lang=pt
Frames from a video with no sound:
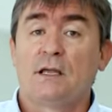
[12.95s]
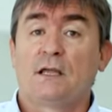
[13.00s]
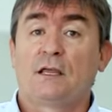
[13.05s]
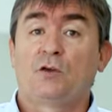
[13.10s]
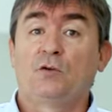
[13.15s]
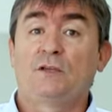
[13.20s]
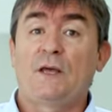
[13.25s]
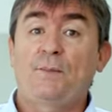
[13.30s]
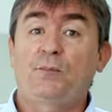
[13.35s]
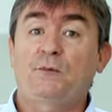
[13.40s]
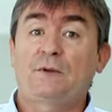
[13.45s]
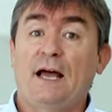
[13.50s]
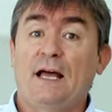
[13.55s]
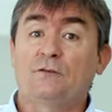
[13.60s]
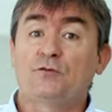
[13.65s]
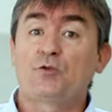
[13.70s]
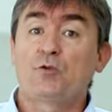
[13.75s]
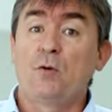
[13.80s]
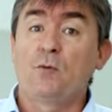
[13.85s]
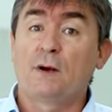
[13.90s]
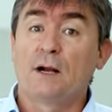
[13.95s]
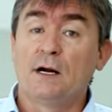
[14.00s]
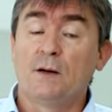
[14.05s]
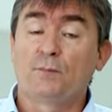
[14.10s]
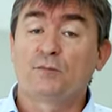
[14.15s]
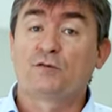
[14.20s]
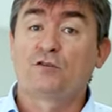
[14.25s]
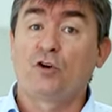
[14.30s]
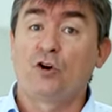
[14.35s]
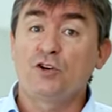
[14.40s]
que o deputado João
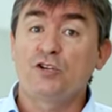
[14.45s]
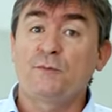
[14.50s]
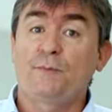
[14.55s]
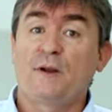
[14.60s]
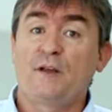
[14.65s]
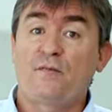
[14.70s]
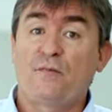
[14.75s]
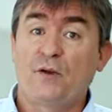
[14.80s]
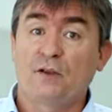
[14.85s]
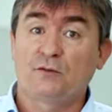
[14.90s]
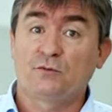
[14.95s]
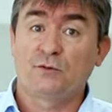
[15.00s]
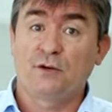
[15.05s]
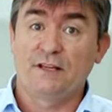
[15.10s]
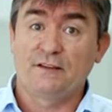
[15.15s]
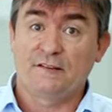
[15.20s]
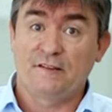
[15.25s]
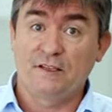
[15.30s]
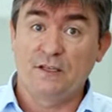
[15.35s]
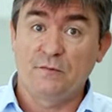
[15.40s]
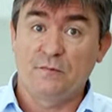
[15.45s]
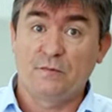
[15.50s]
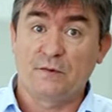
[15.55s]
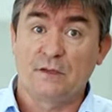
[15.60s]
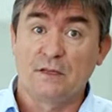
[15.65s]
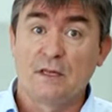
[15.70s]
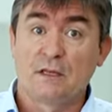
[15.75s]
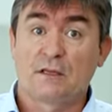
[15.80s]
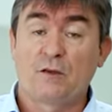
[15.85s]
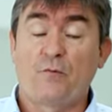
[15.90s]
Campos, hoje prefeito do Recife,